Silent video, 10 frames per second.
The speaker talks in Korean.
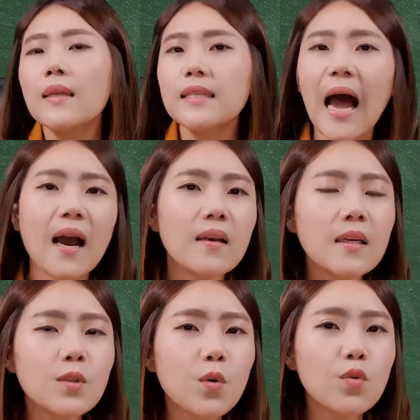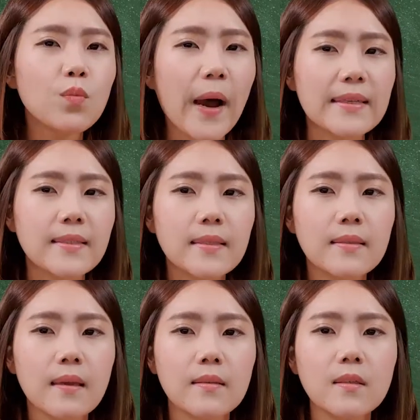장기적으로
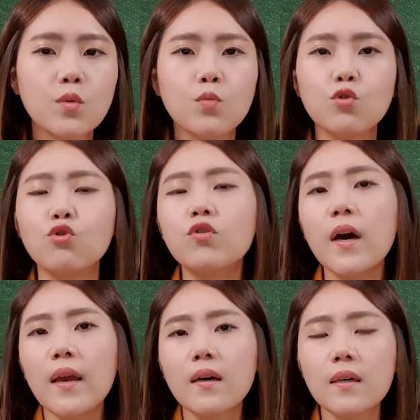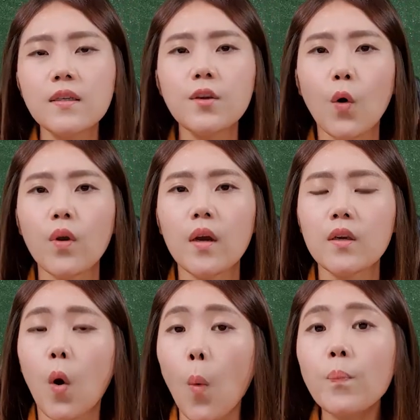봤을 때는 주가에 큰
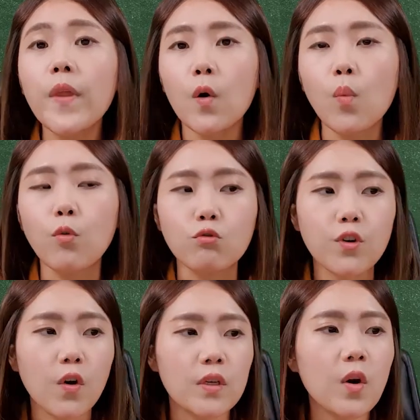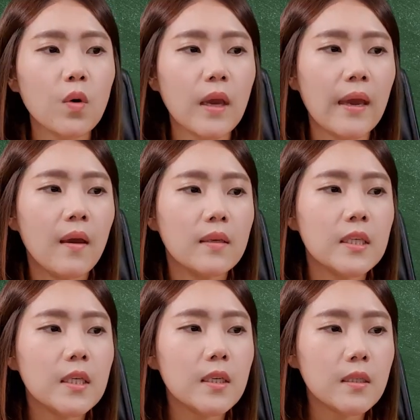영향이 없다고 보고요. 이렇게
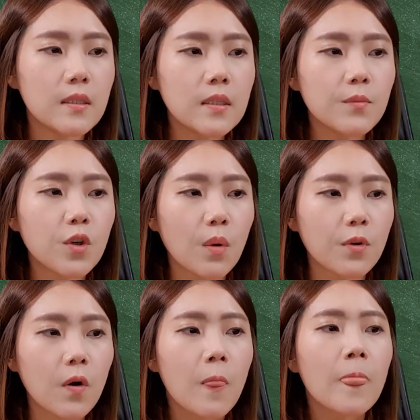이 흐름처럼요.